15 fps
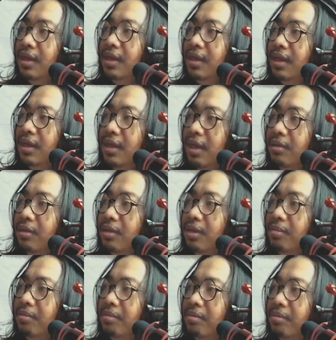ini kita
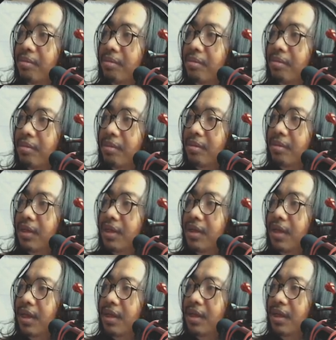tutup
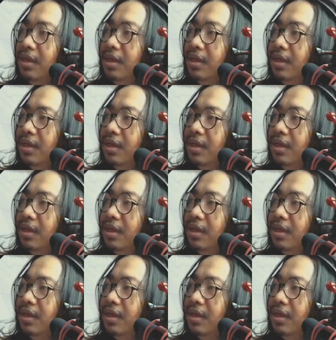lihatnya